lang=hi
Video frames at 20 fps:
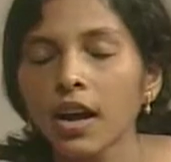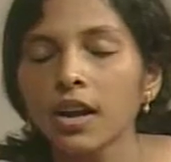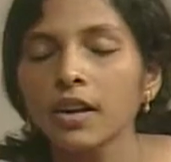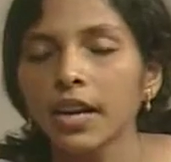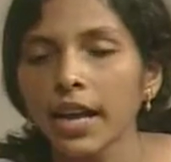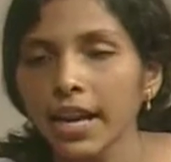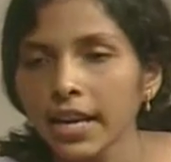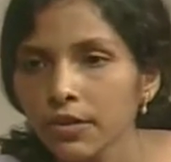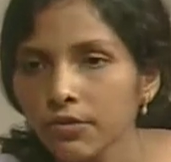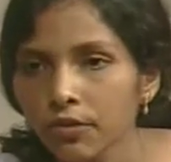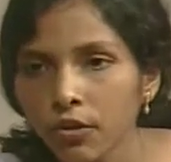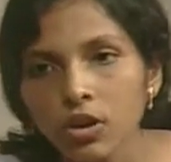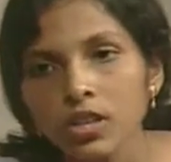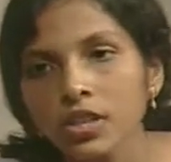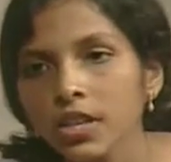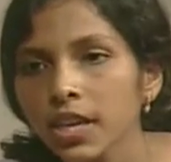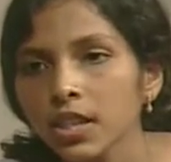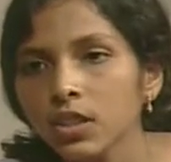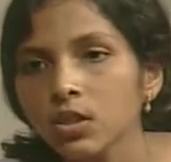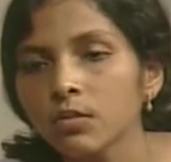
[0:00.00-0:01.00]
टेलीफोन
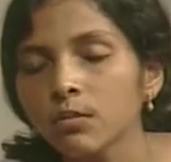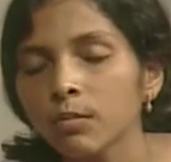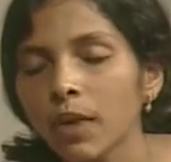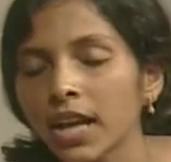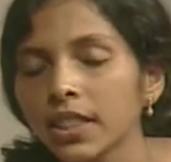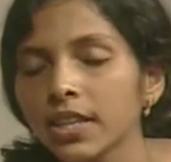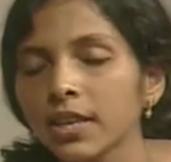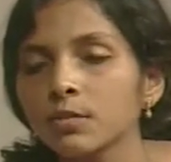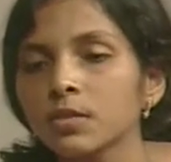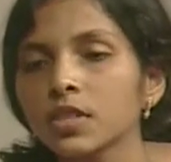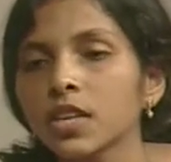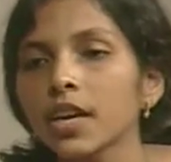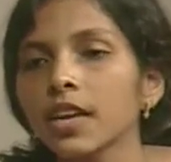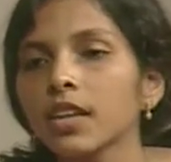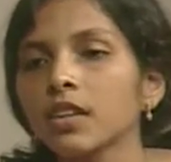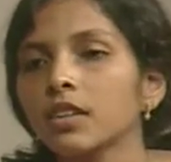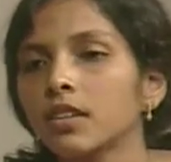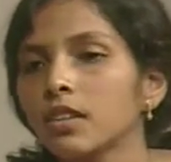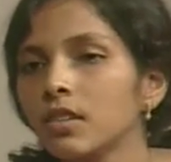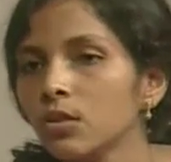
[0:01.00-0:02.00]
के माध्यम से
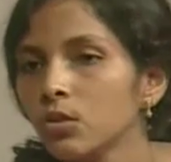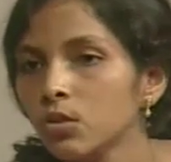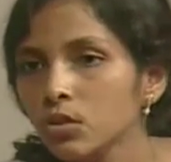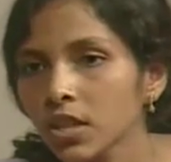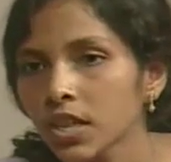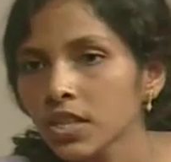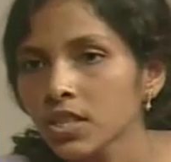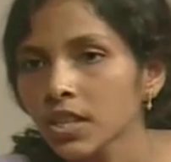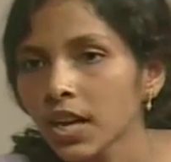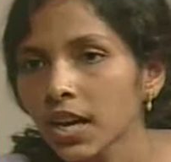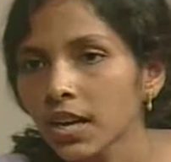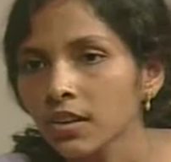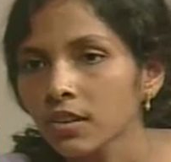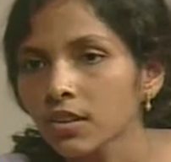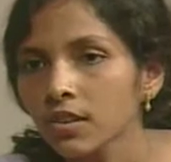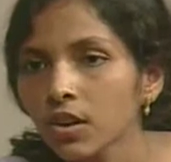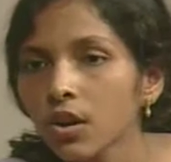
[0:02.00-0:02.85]
दूर संचार